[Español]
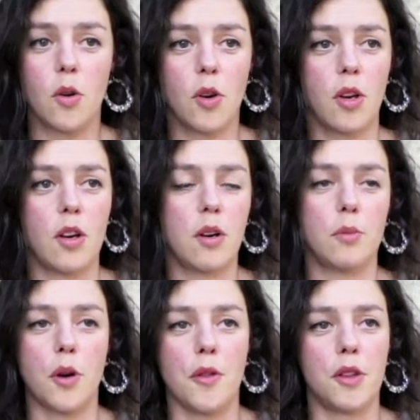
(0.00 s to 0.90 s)
eh,
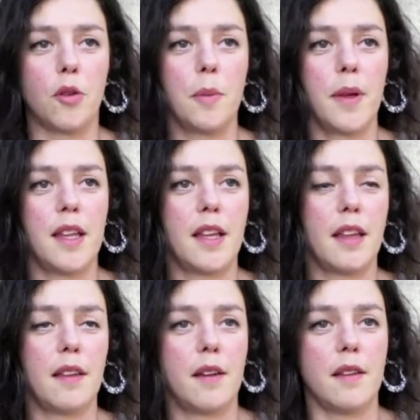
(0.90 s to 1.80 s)
un boceto en vez
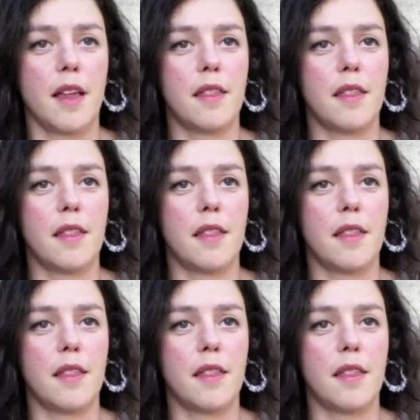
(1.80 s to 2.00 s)
eh, de,